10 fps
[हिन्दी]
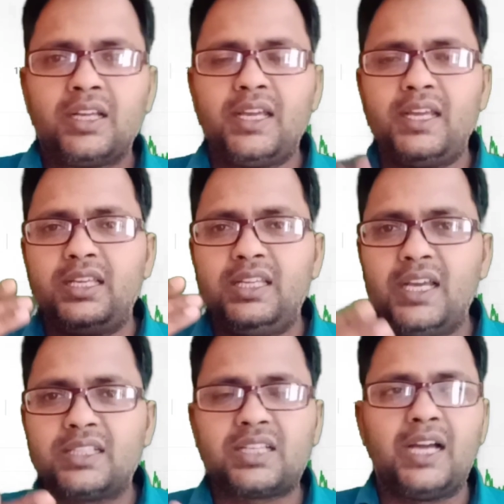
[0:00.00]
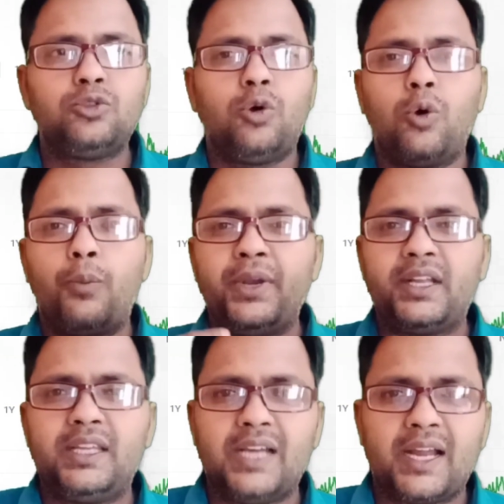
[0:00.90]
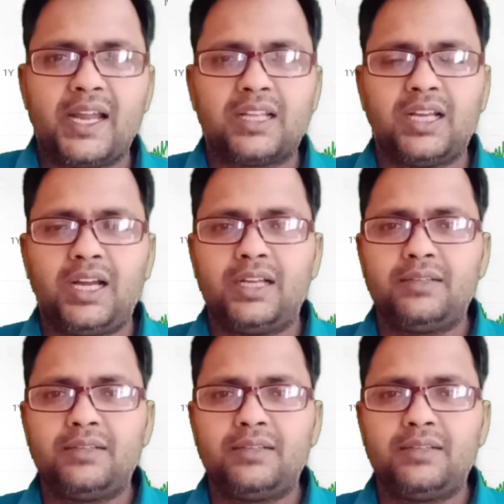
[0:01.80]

कि ये इसका जो ओपन किया गया था